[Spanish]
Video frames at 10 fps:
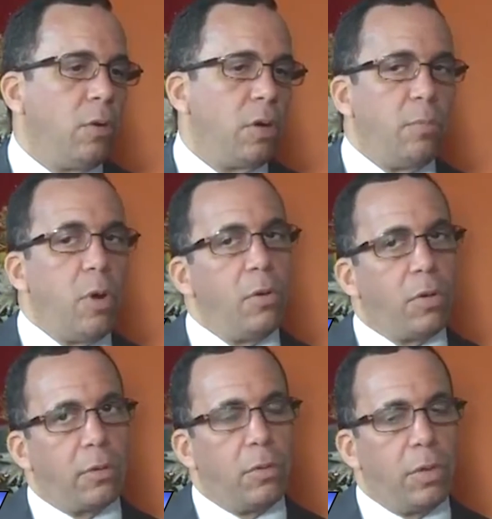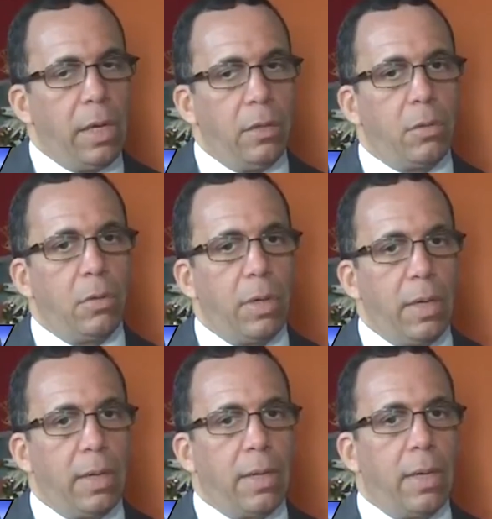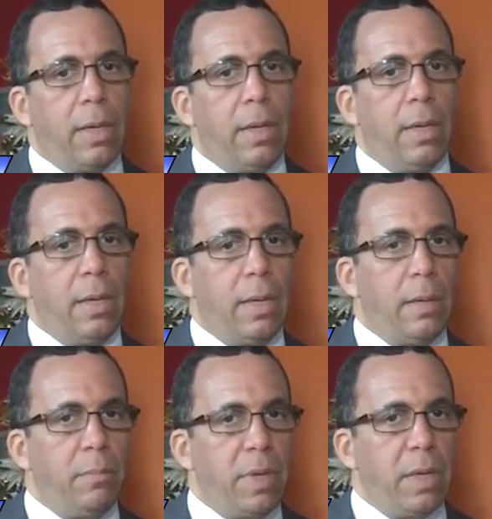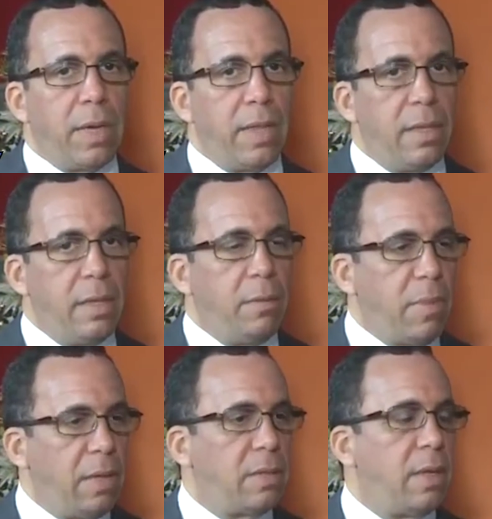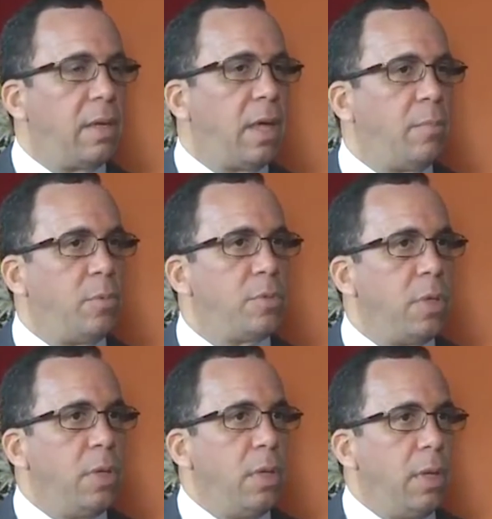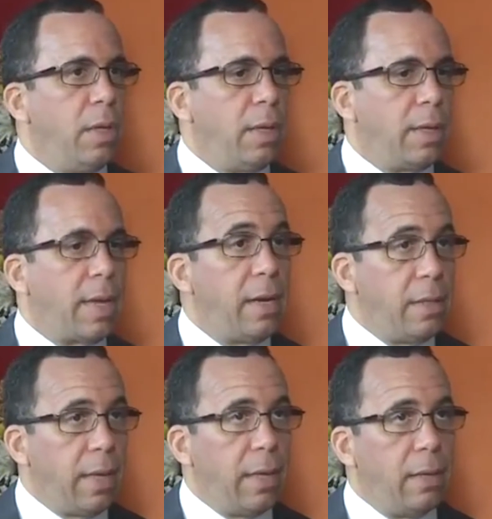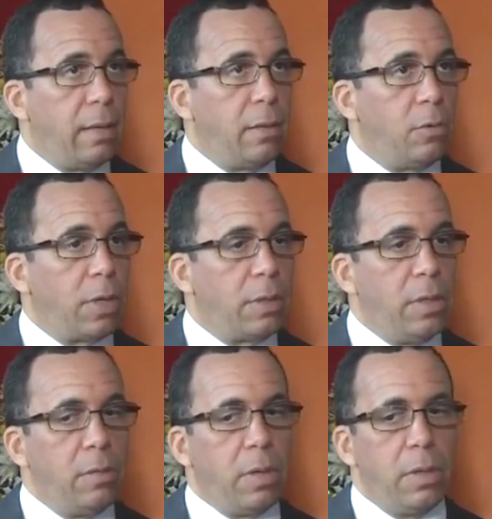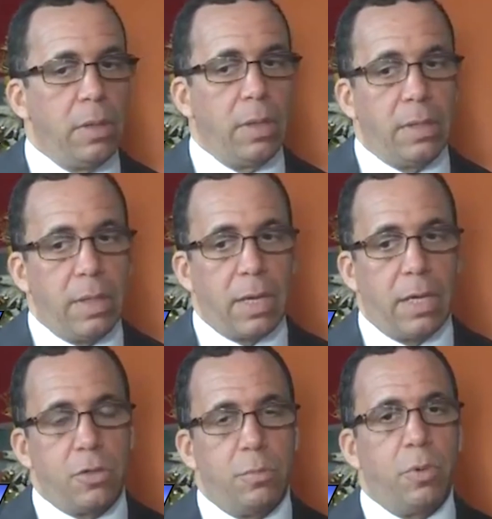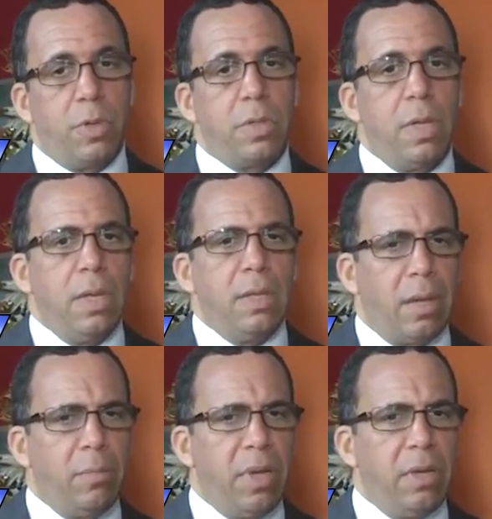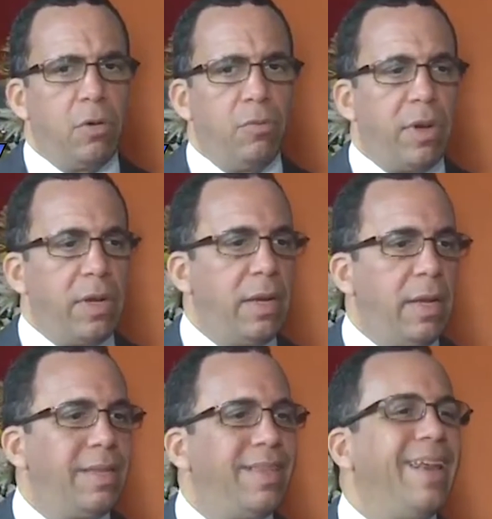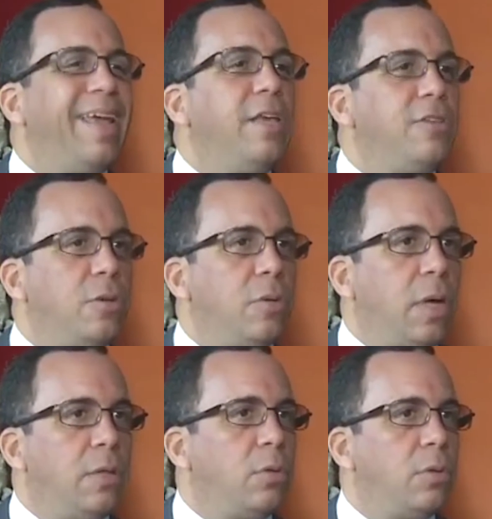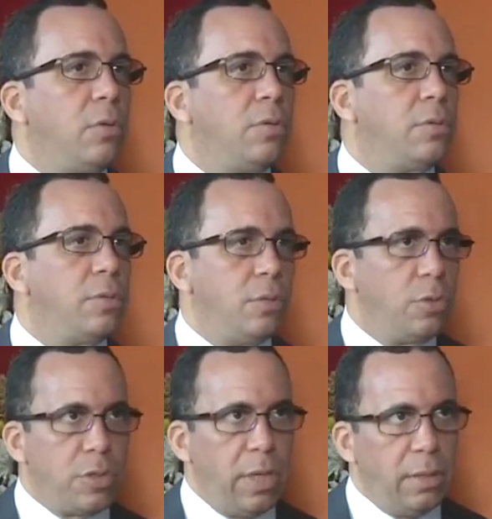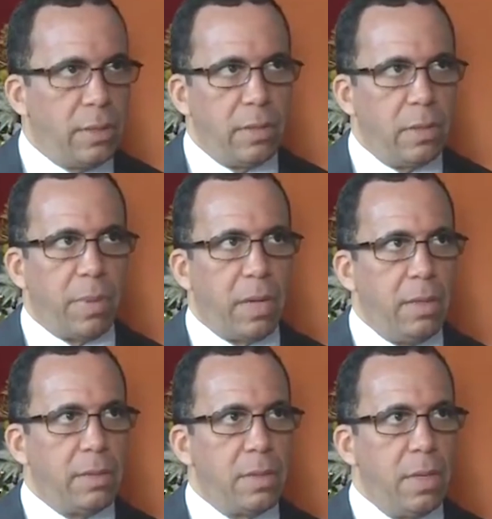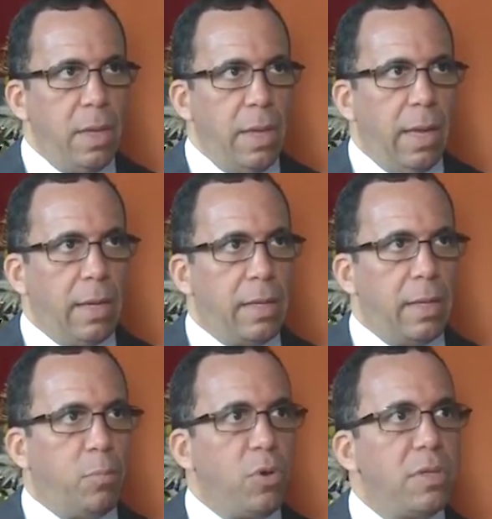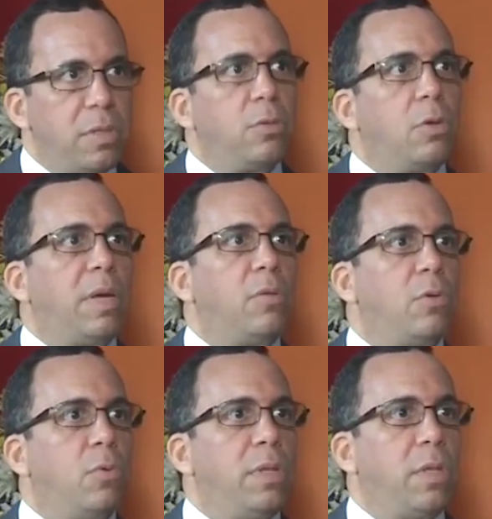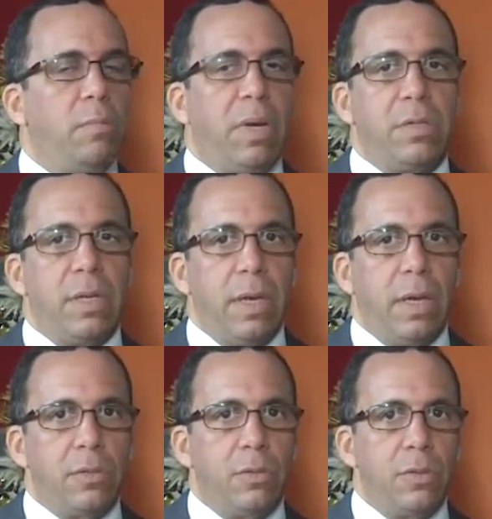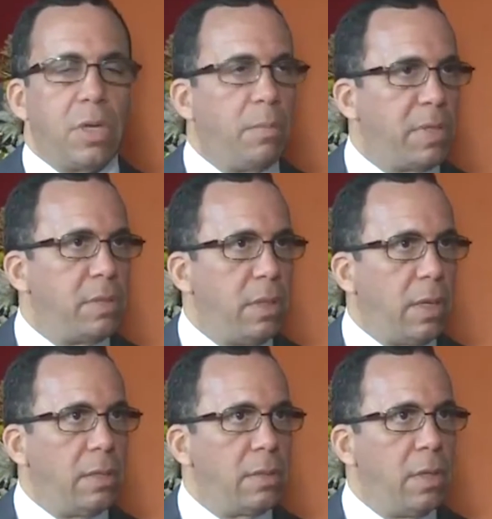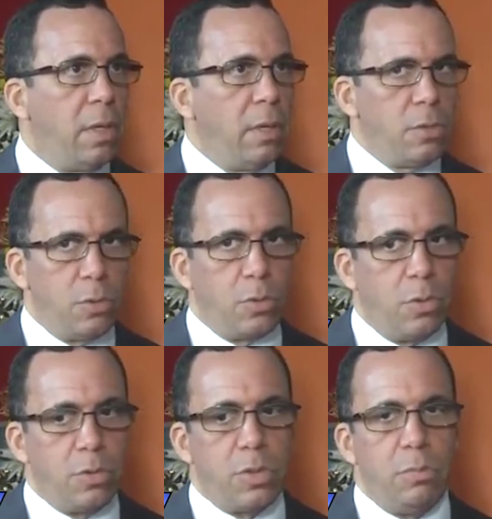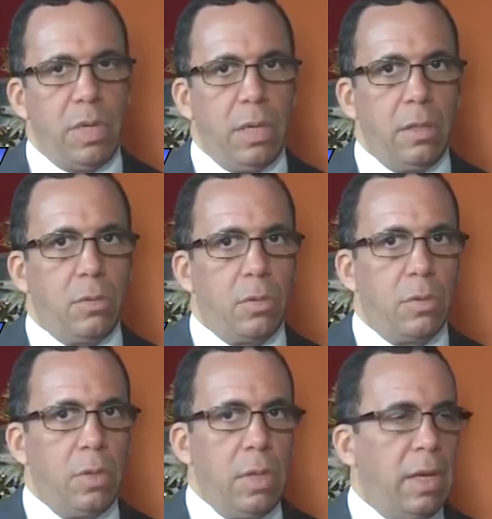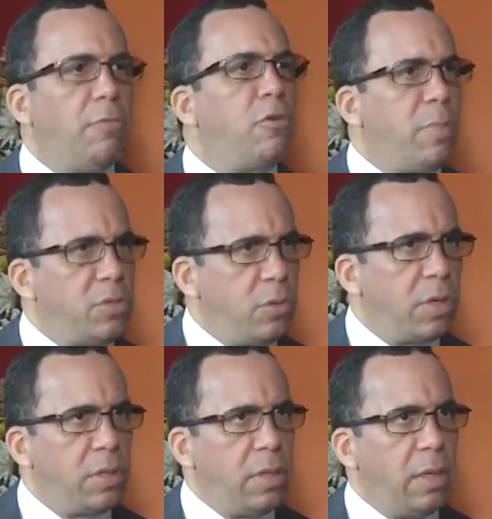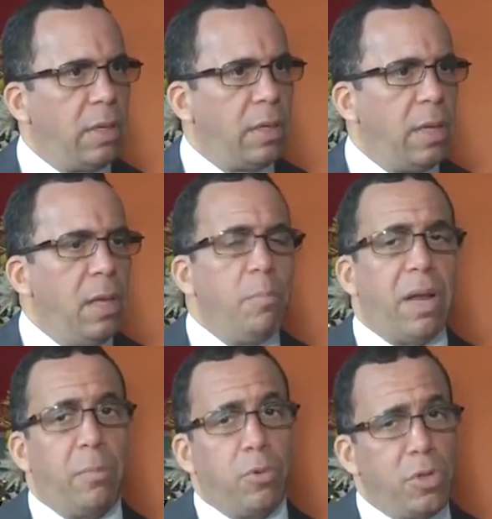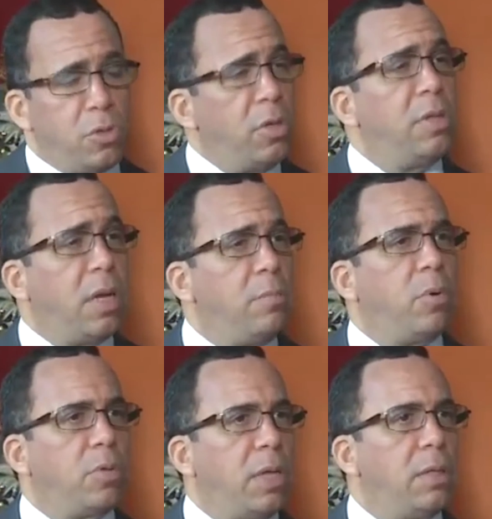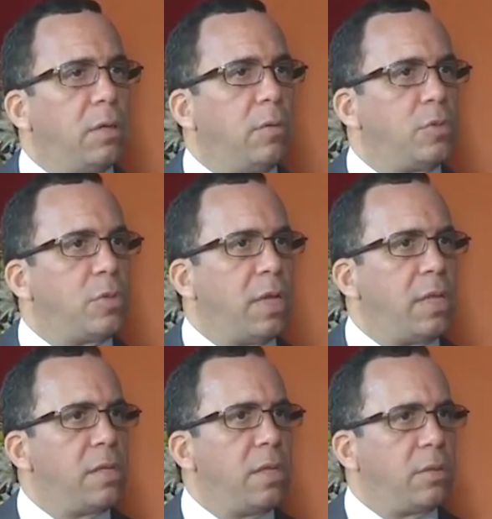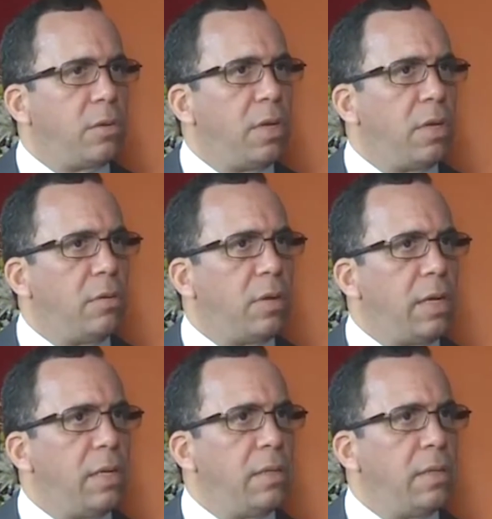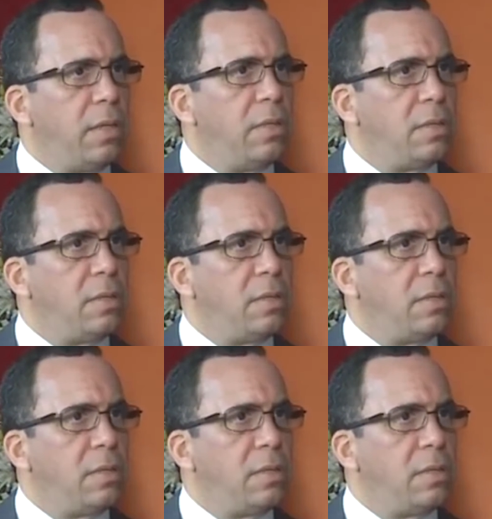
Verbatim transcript: Lo que vamos a lograr con esto es que eh, cada día más tengamos calidad educativa y en este caso pues también conferirle el derecho a todos los docentes del país a que puedan ser tomados en cuenta en base a sus capacidades, sus conocimientos, la formación que tienen, para posiciones tan importantes como son las de directores regionales y de